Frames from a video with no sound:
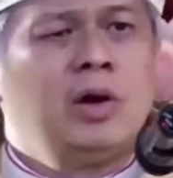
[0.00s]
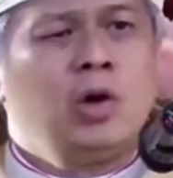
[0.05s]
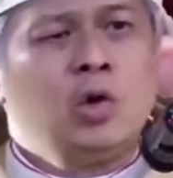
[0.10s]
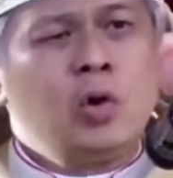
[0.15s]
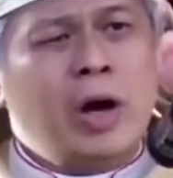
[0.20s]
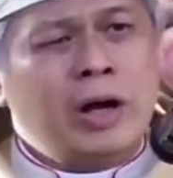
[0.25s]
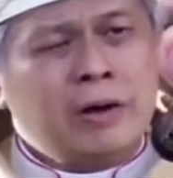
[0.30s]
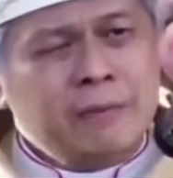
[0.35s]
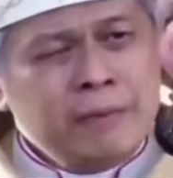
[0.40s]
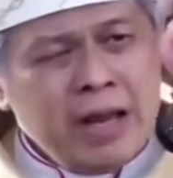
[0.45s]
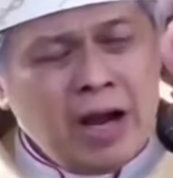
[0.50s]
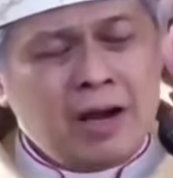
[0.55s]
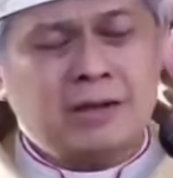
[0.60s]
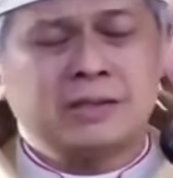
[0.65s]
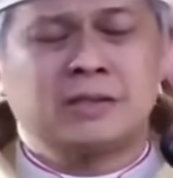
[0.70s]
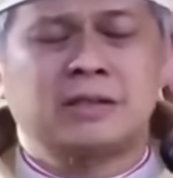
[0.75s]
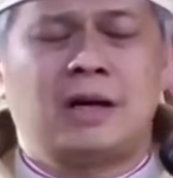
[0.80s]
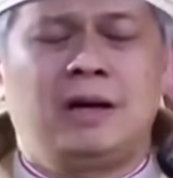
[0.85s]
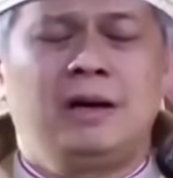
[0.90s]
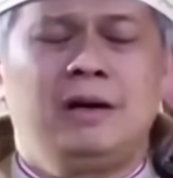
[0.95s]
Luar
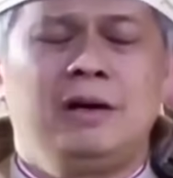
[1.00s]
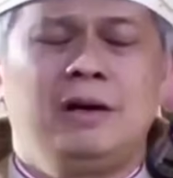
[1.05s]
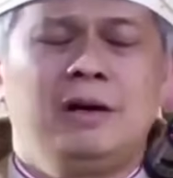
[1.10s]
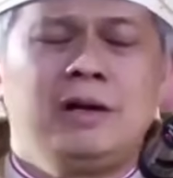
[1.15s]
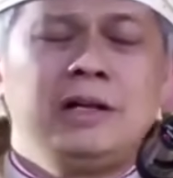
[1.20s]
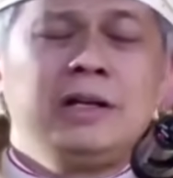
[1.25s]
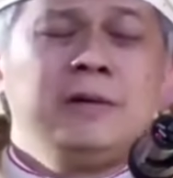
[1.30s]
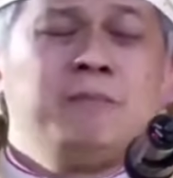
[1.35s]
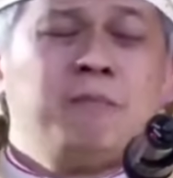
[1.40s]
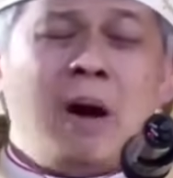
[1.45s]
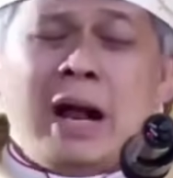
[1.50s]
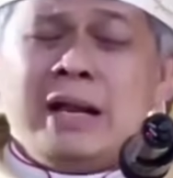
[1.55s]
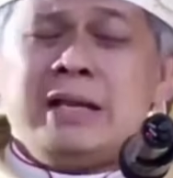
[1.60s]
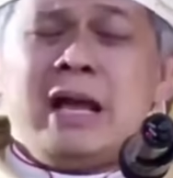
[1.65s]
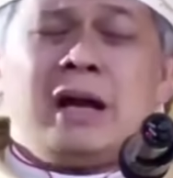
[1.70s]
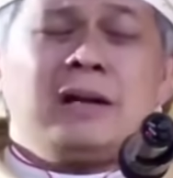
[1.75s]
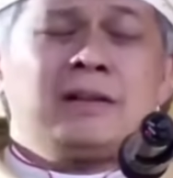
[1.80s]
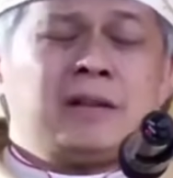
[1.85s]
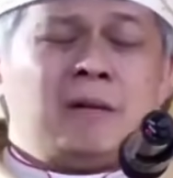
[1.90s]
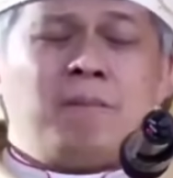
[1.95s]
biasa. Di
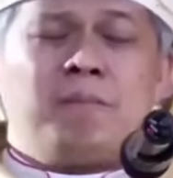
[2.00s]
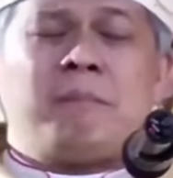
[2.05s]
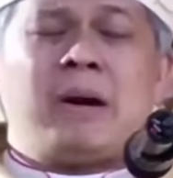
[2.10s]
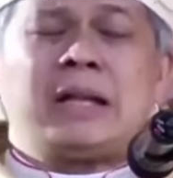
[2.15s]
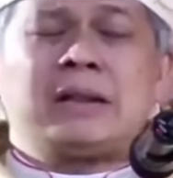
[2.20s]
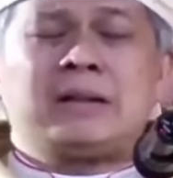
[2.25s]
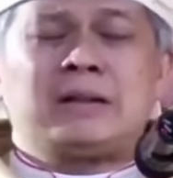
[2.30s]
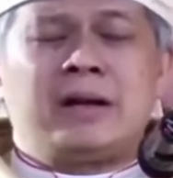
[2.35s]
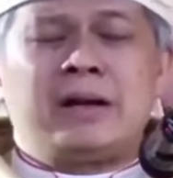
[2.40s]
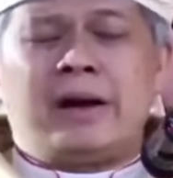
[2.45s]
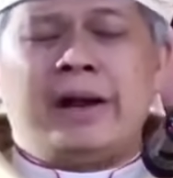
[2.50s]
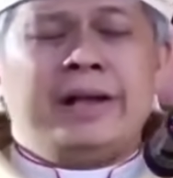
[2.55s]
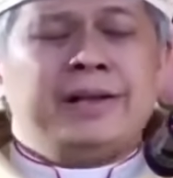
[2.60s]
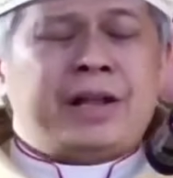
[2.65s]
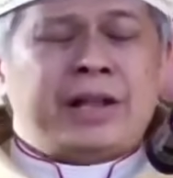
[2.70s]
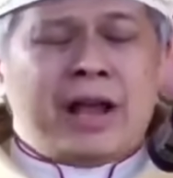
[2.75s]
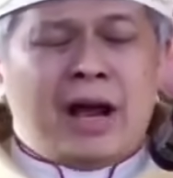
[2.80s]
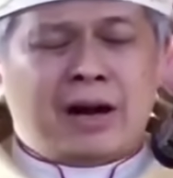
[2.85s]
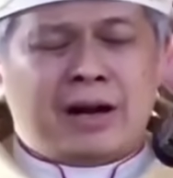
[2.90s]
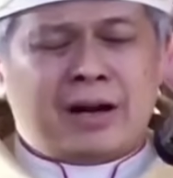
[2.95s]
banyak tempat
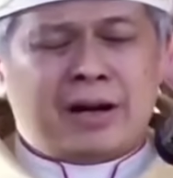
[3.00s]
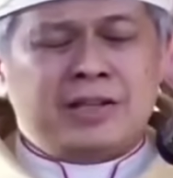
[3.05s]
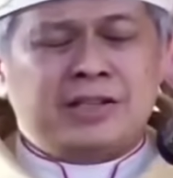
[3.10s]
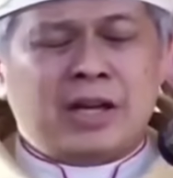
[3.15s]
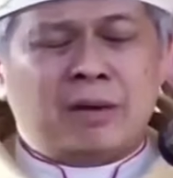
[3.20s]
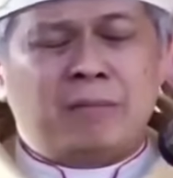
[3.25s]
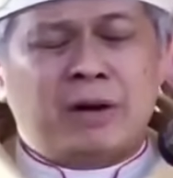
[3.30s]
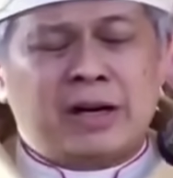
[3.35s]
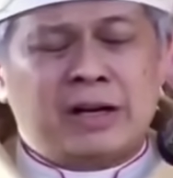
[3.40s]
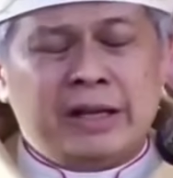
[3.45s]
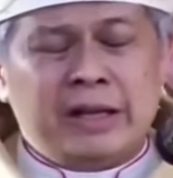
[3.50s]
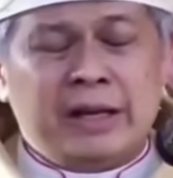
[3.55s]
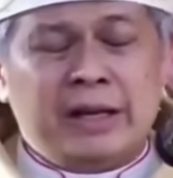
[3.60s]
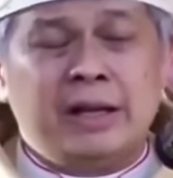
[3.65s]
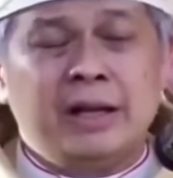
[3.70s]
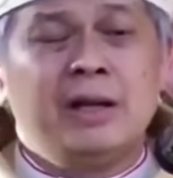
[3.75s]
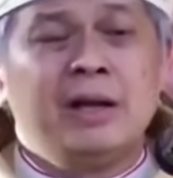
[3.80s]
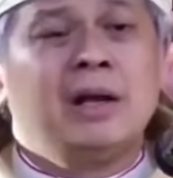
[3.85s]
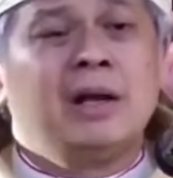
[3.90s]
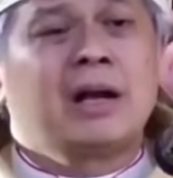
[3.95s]
gereja-gereja berdiri
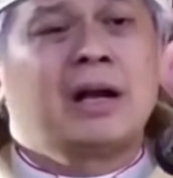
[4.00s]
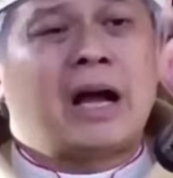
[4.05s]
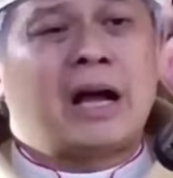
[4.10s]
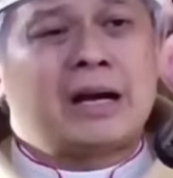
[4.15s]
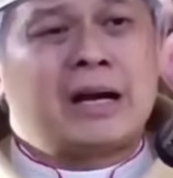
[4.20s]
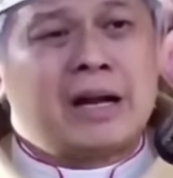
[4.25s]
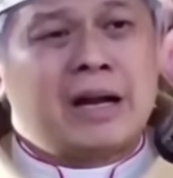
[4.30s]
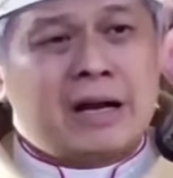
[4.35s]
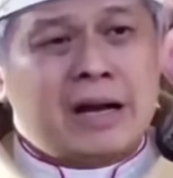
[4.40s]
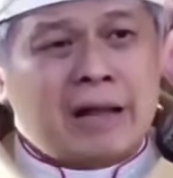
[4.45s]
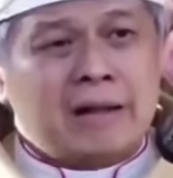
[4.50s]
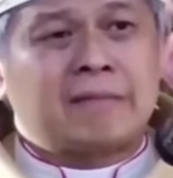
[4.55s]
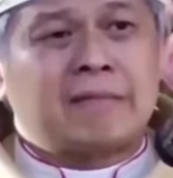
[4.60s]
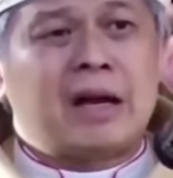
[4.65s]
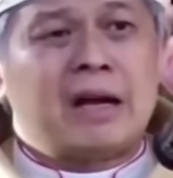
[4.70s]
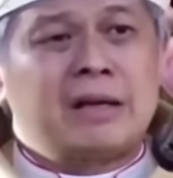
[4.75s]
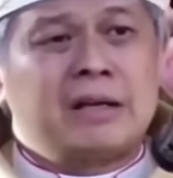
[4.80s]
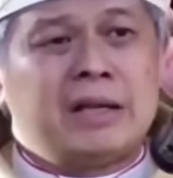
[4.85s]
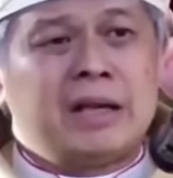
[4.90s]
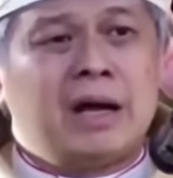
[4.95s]
karena
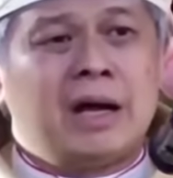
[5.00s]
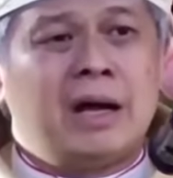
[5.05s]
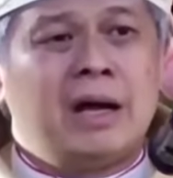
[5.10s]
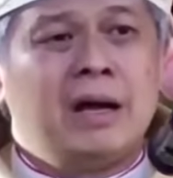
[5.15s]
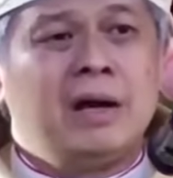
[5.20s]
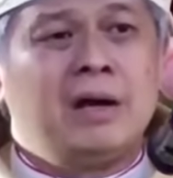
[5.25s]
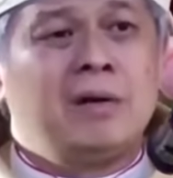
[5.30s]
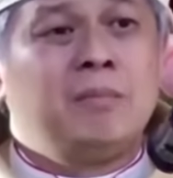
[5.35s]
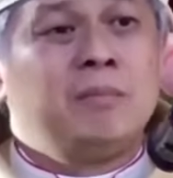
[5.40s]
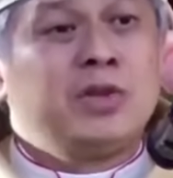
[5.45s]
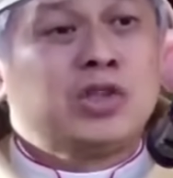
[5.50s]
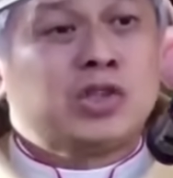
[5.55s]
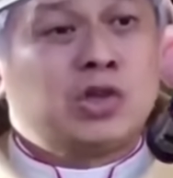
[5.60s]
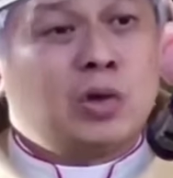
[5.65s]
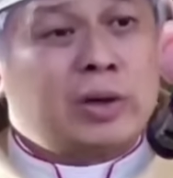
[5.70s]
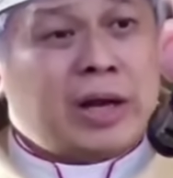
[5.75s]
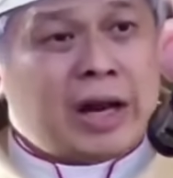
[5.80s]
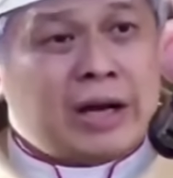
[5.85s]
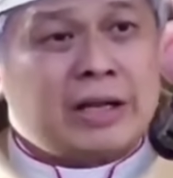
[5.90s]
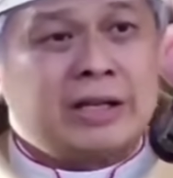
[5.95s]
datangnya
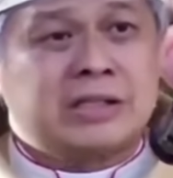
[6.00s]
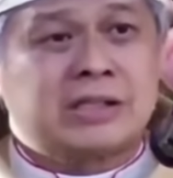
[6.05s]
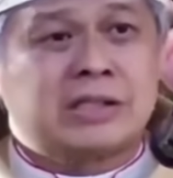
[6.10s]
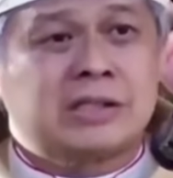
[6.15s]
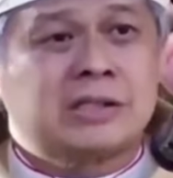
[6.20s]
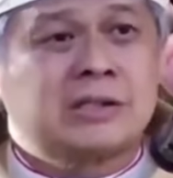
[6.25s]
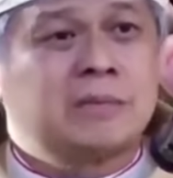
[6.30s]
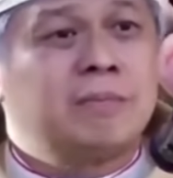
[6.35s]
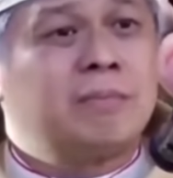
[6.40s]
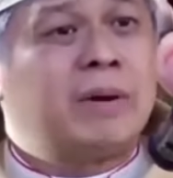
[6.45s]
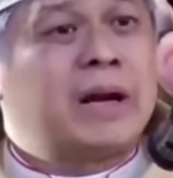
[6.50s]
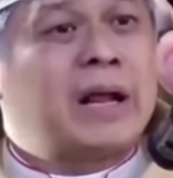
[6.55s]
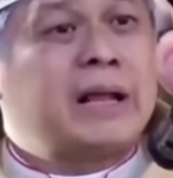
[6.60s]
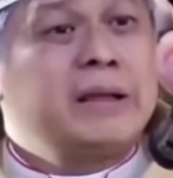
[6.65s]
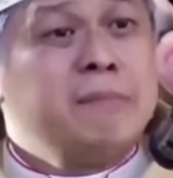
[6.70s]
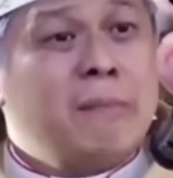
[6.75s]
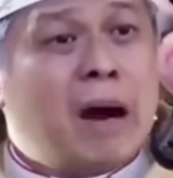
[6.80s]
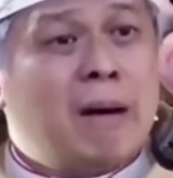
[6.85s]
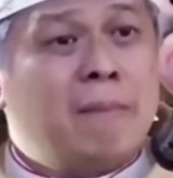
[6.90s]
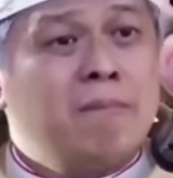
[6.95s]
misionaris, para
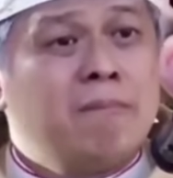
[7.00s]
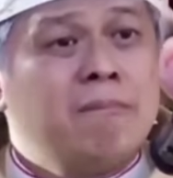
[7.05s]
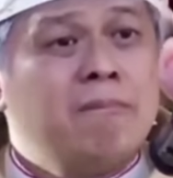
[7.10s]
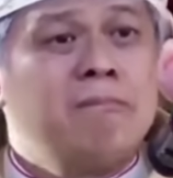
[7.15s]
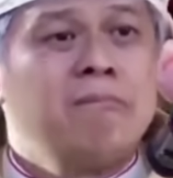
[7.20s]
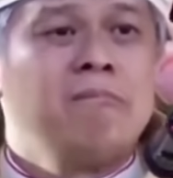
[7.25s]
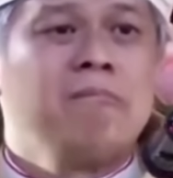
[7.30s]
imam,